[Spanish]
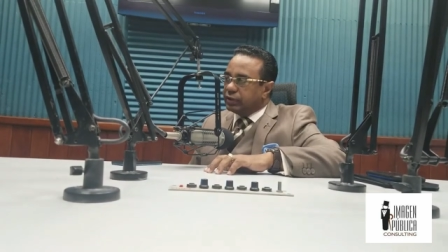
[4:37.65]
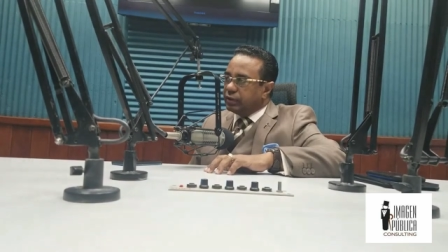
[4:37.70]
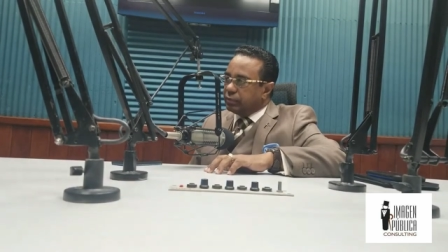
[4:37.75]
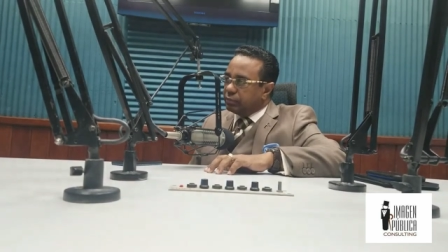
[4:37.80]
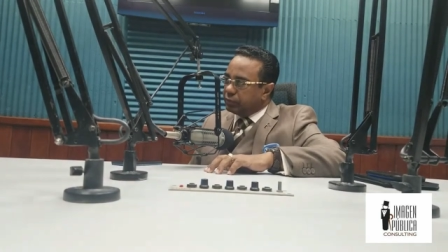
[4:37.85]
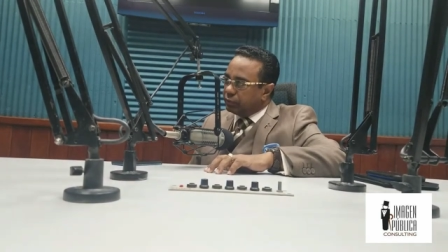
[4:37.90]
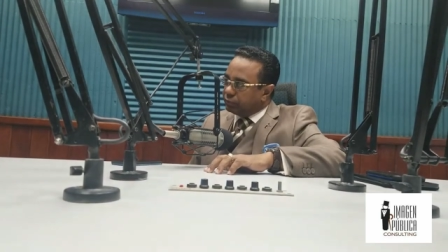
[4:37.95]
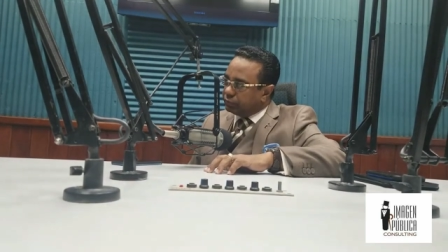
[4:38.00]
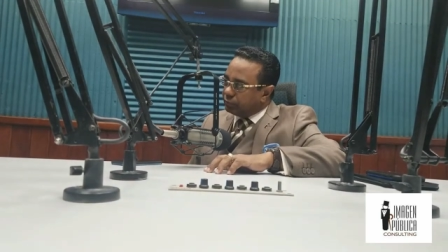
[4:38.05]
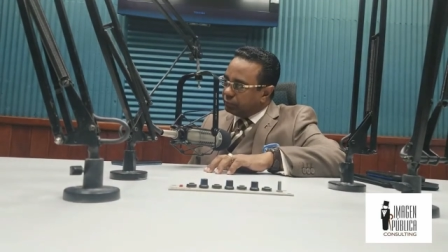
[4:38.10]
y
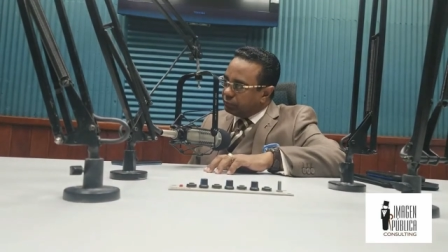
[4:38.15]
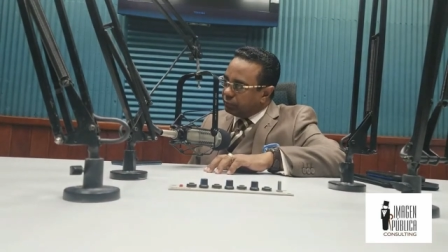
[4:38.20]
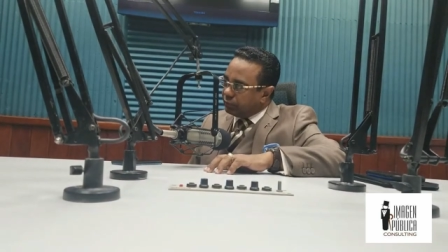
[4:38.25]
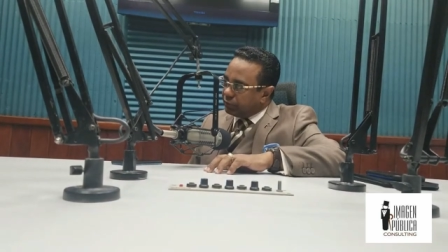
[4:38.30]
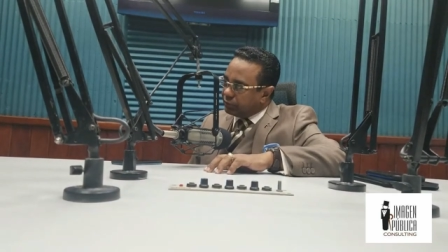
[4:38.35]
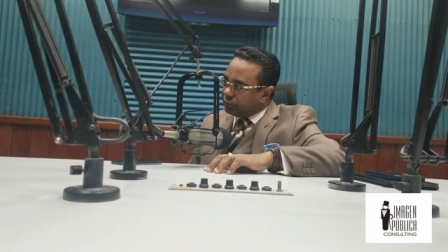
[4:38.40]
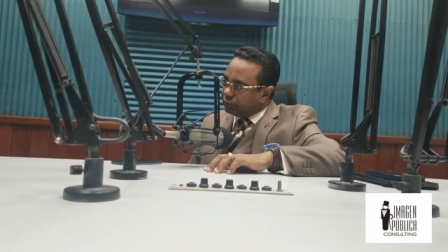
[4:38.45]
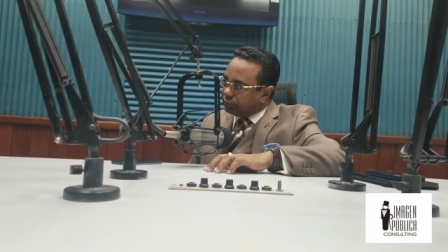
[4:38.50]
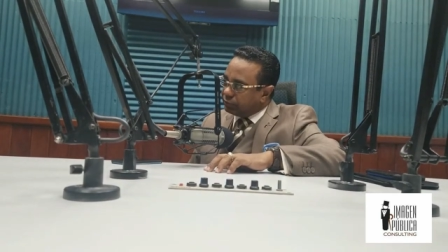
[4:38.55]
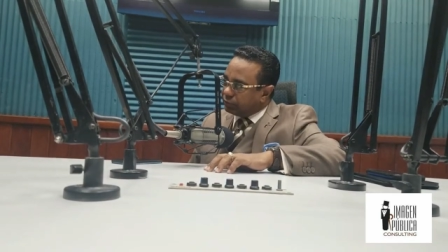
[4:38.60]
por
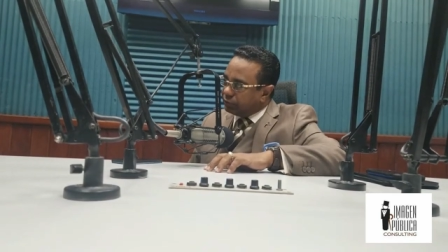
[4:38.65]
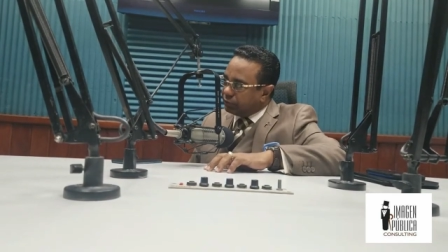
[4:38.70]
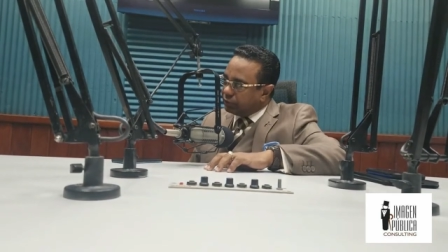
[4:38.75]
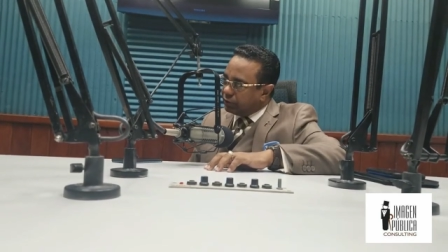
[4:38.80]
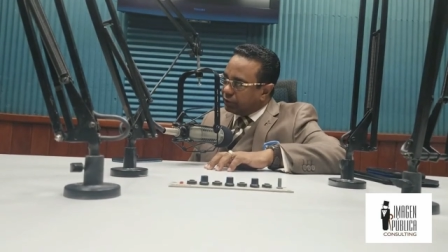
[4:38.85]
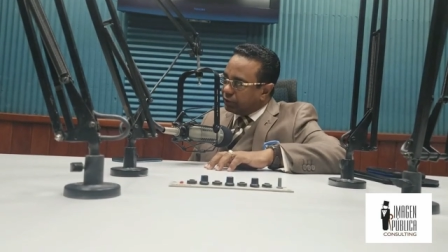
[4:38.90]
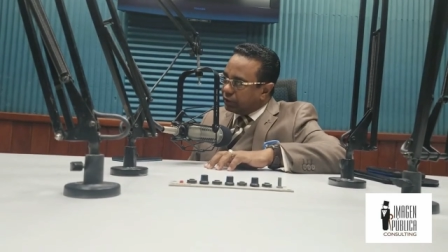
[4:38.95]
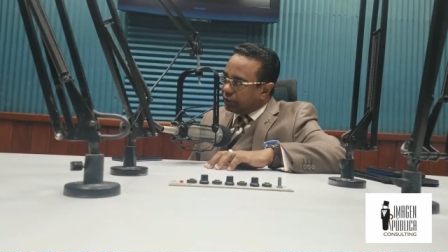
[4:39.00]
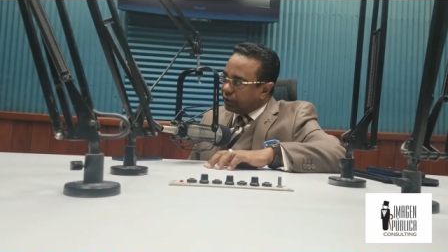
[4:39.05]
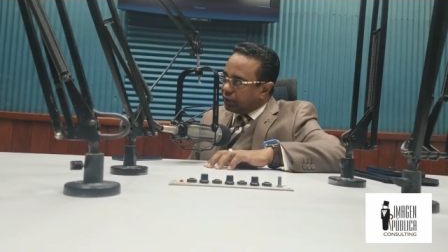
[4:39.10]
supuesto
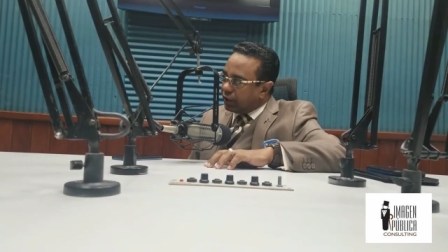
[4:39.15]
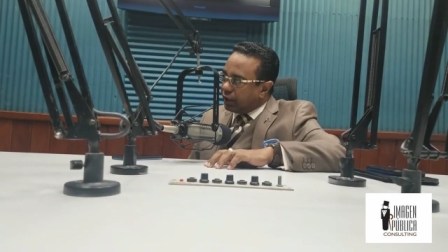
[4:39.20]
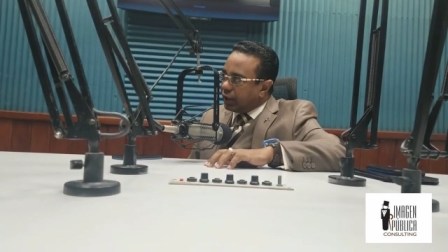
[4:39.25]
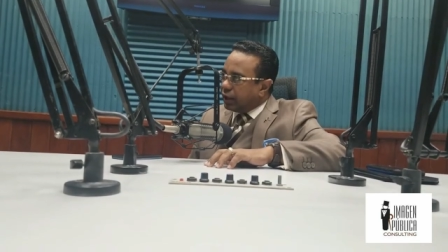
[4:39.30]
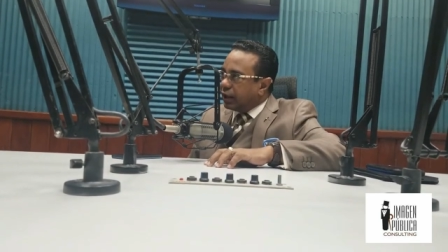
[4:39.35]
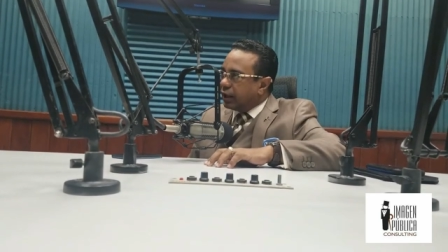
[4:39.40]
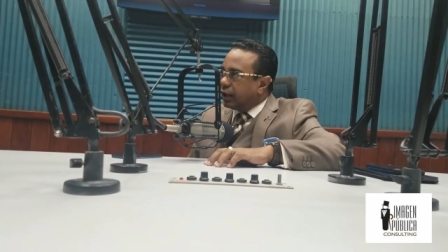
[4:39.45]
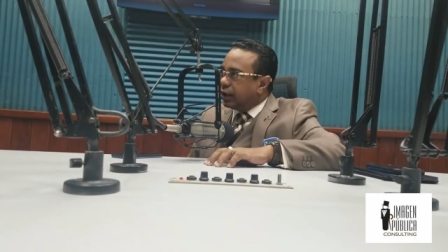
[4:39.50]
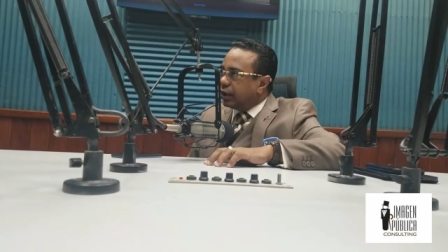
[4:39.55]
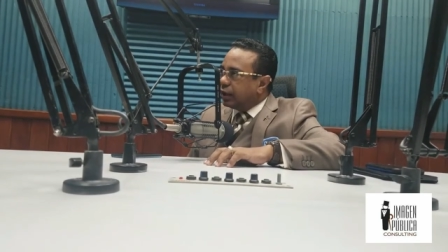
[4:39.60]

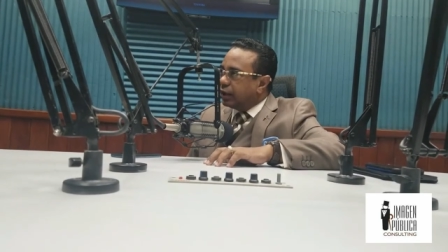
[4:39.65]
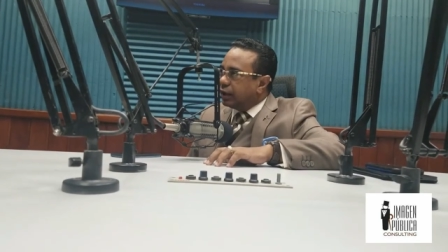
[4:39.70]
a